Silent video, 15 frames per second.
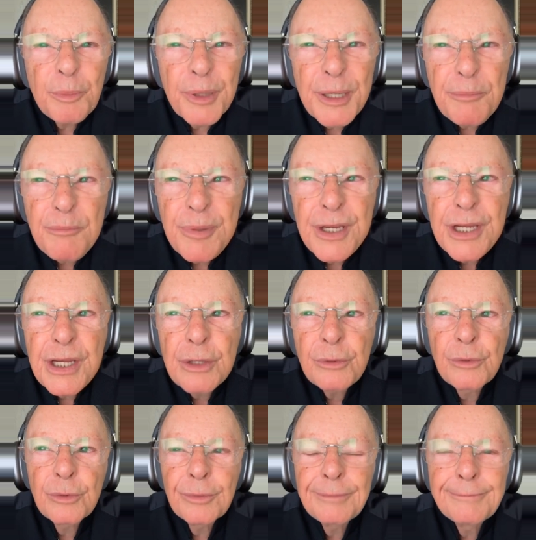il a été
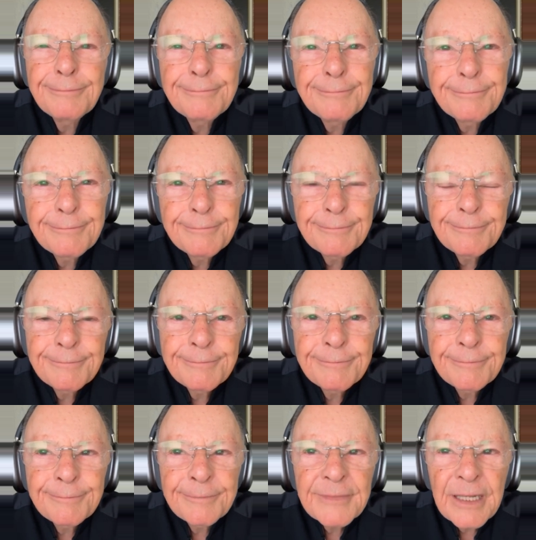opprimé
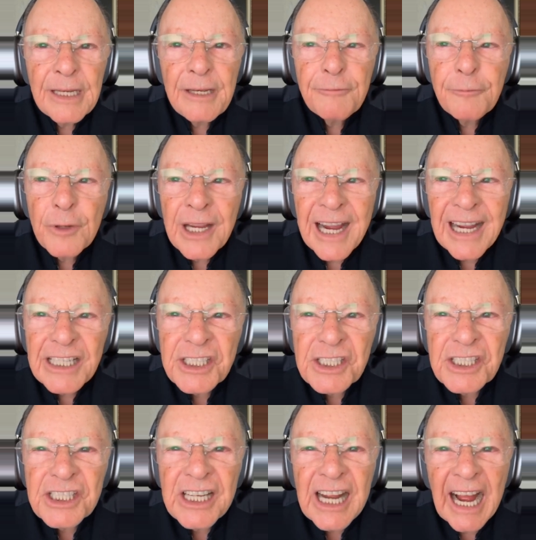il a
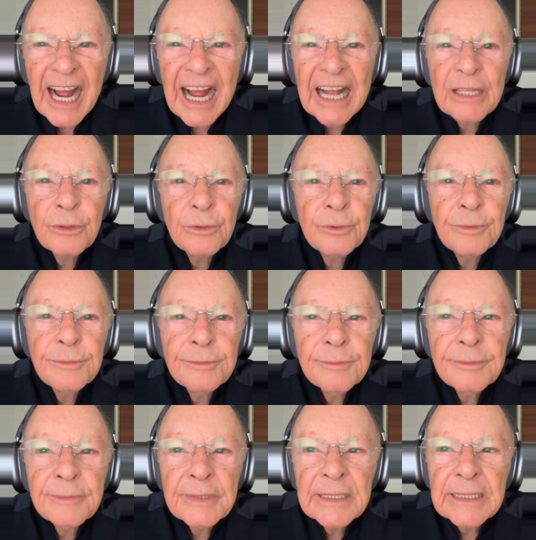été
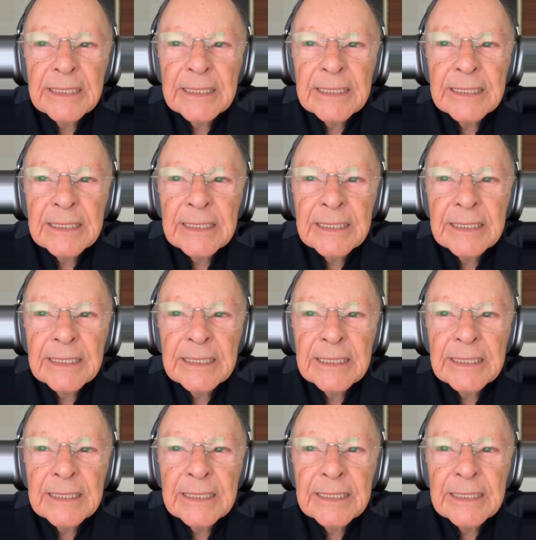châtié.